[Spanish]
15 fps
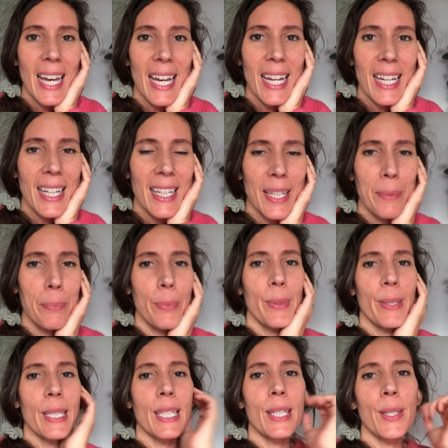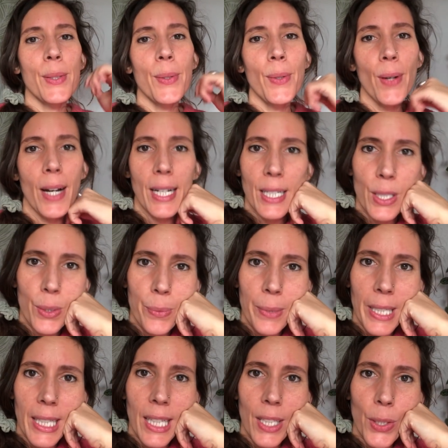Ya he puesto a
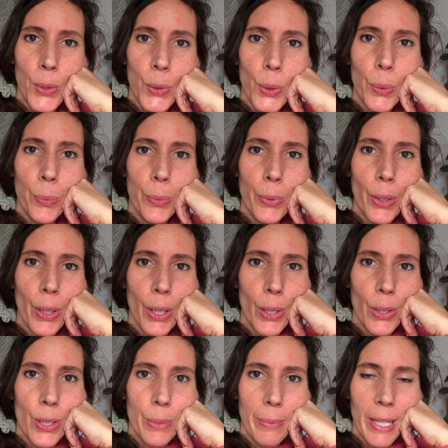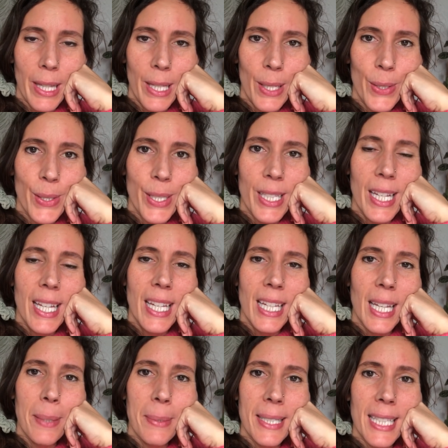subir en YouTube uno de los vídeos
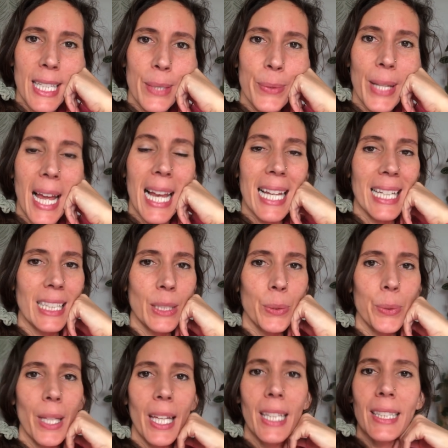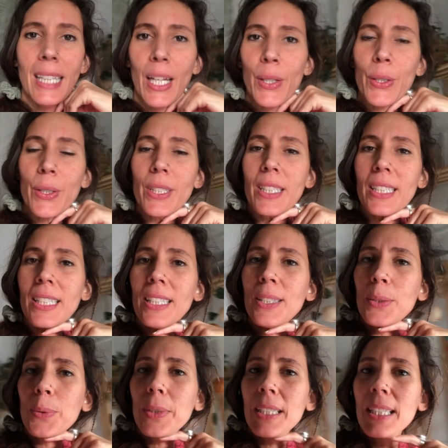que va a ser una lectura de tarot
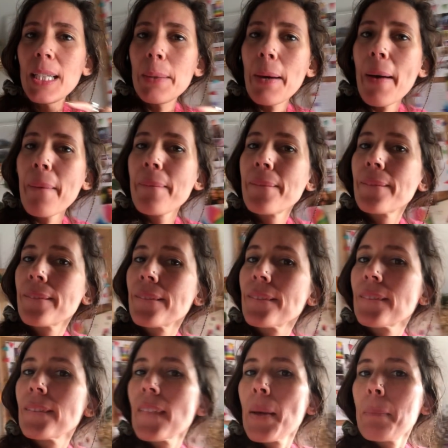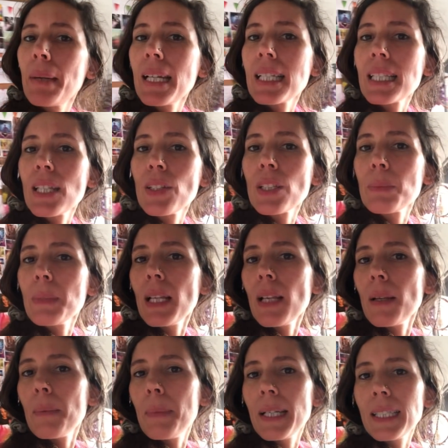intuitiva para este
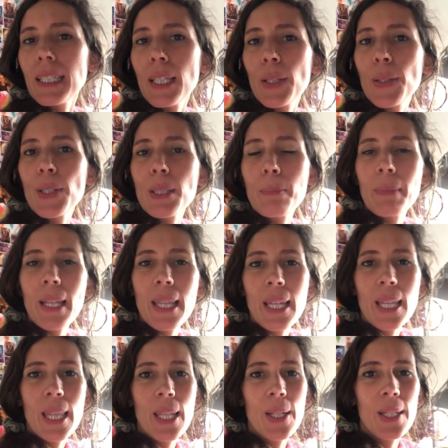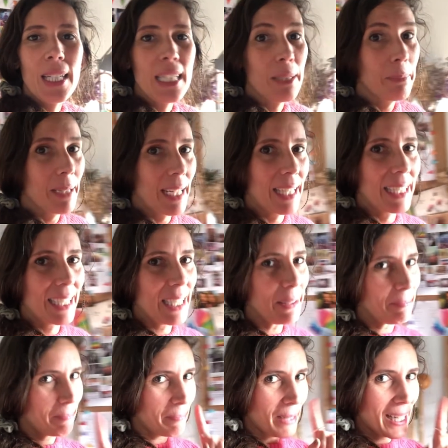2022, predicciones para ti,
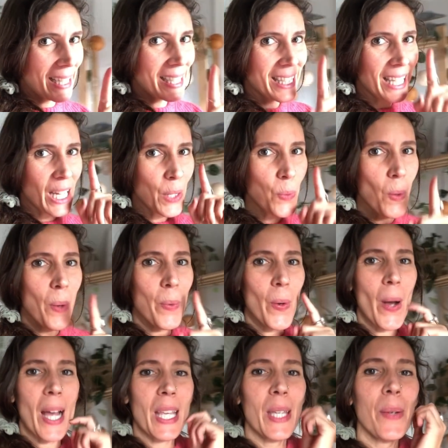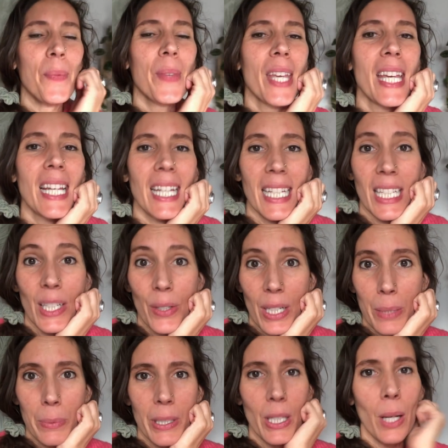para este nuevo año, que si no
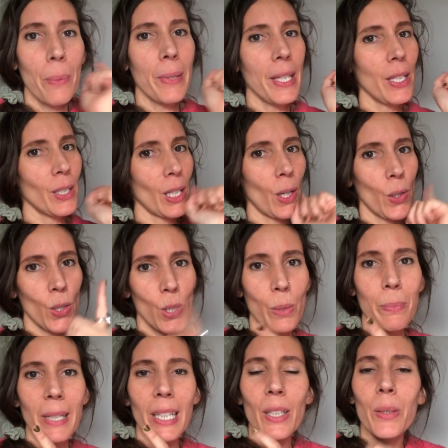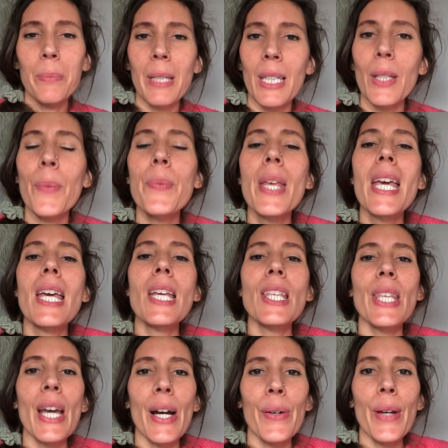has visto el vídeo te lo súper recomiendo.
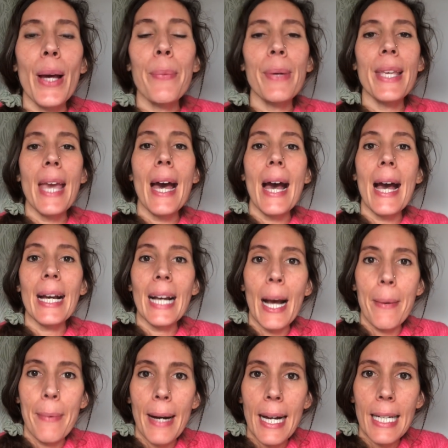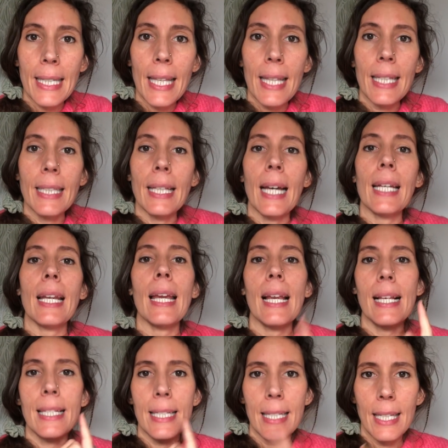Y ahora voy a acabar de editar
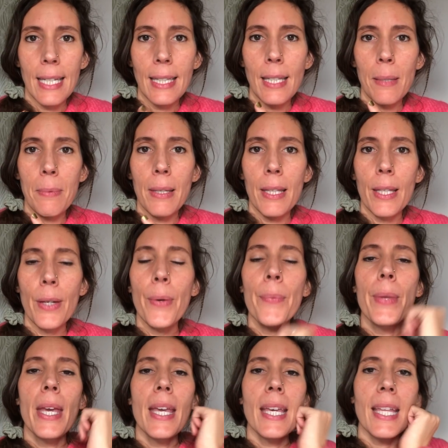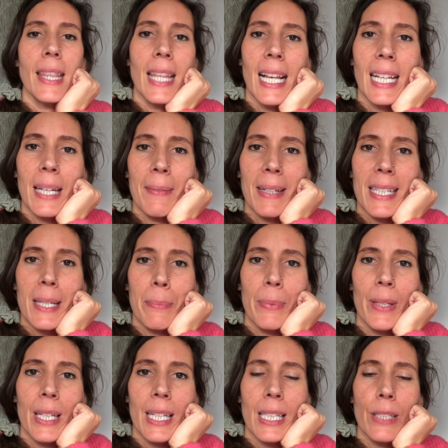el siguiente vídeo del que vais a
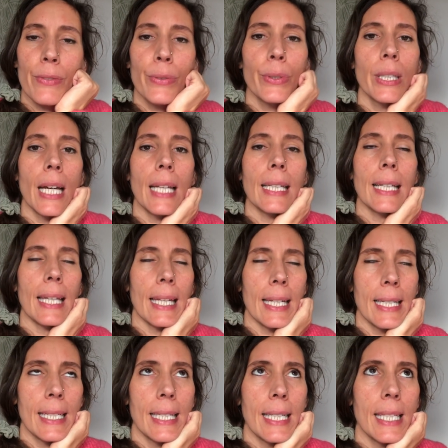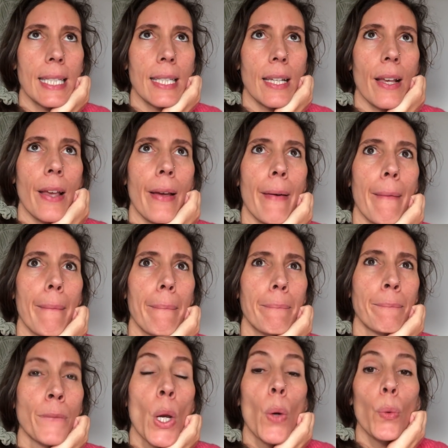poder disfrutar, que es
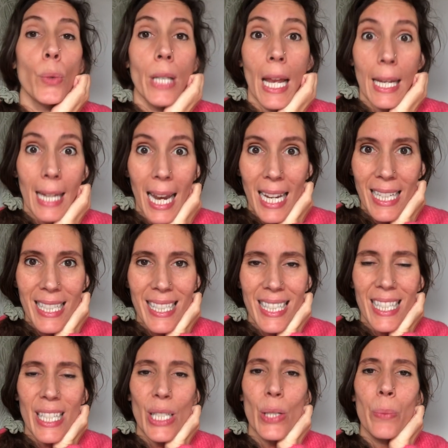em, un análisis